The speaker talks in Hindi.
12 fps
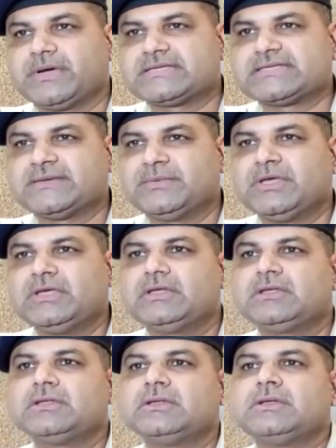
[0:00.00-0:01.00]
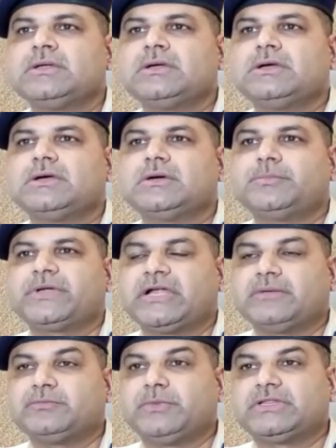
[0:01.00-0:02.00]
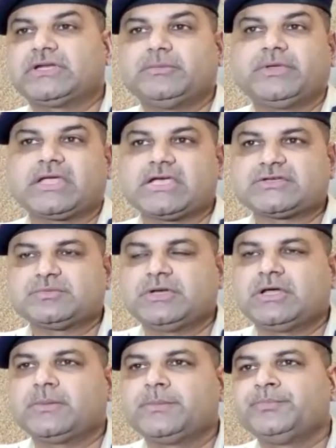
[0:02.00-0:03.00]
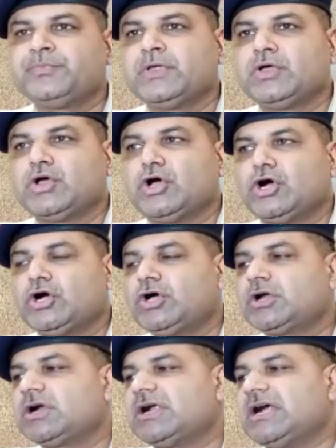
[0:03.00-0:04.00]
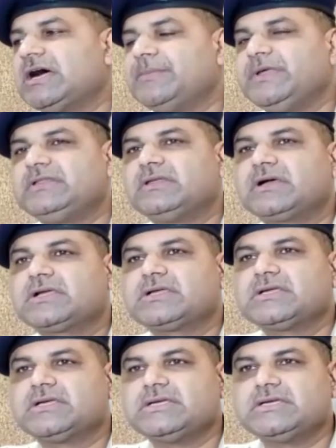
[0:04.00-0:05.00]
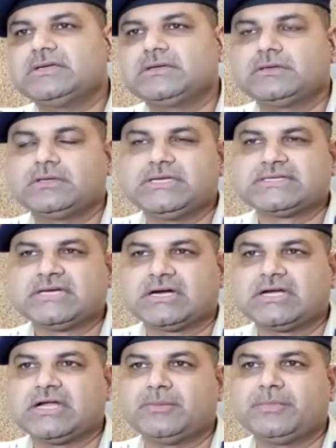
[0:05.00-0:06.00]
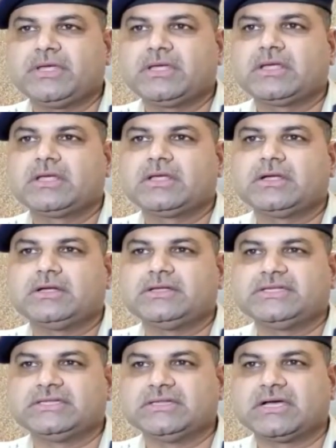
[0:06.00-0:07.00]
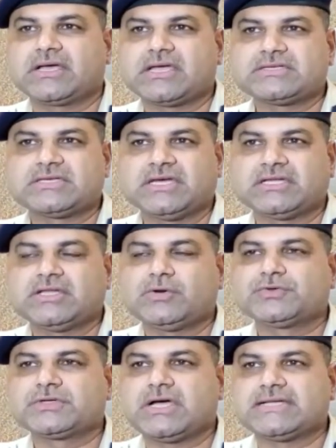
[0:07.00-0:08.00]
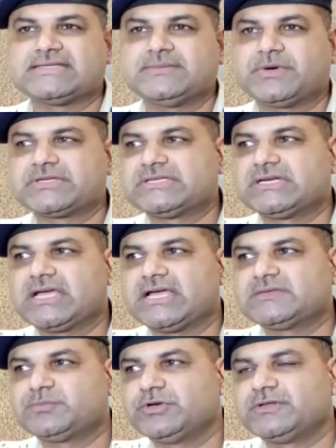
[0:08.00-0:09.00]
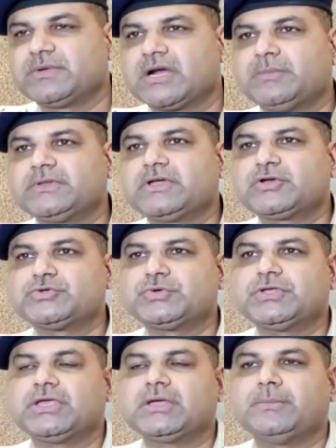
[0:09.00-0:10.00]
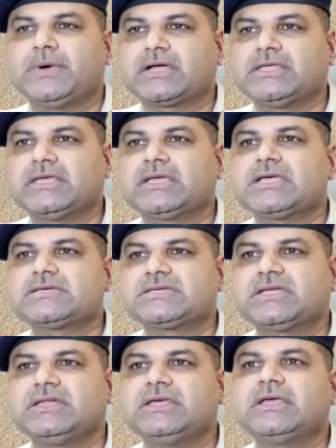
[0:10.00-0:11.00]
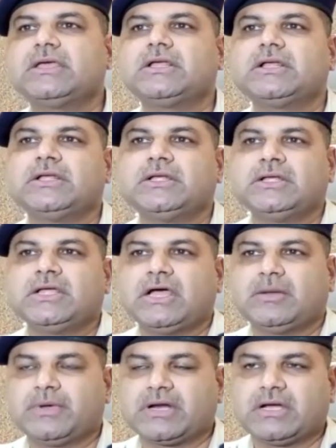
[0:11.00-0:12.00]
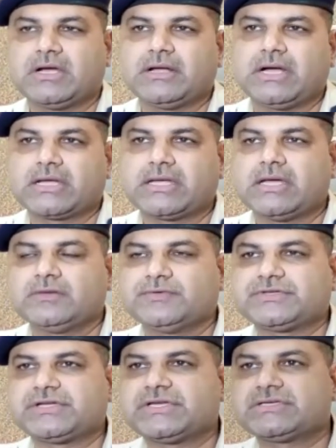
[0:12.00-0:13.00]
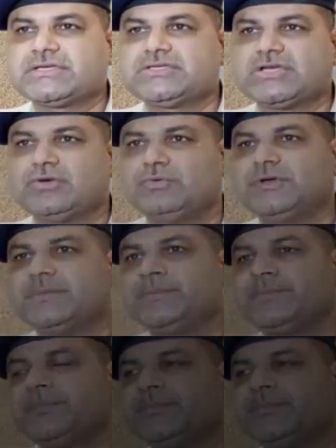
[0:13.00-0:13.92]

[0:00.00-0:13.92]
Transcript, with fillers: पास से भी पर्याप्त मात्रा में कैश मिला और अभी तक इस घटना में जितना कैश गया था उसका 80 परसेंट कैश पुलिस बरामद कर चुकी है बाकी कैश के लिए हमारा आगे का इन्वेस्टिगेशन चालू है